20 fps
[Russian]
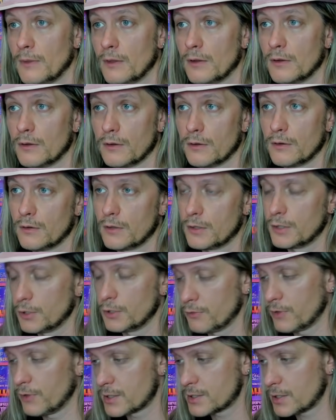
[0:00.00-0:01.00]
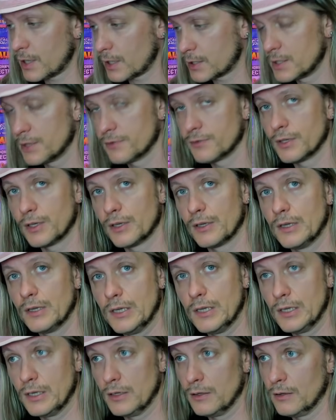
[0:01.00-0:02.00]
э, и у вас активные
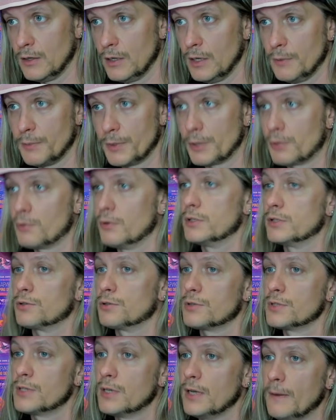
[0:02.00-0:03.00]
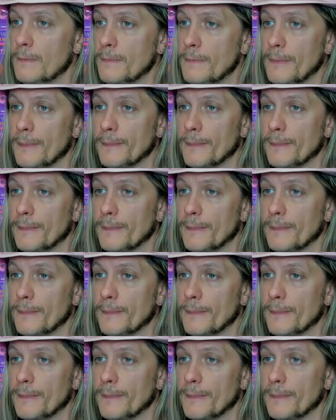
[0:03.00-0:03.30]
и прикольные друзья,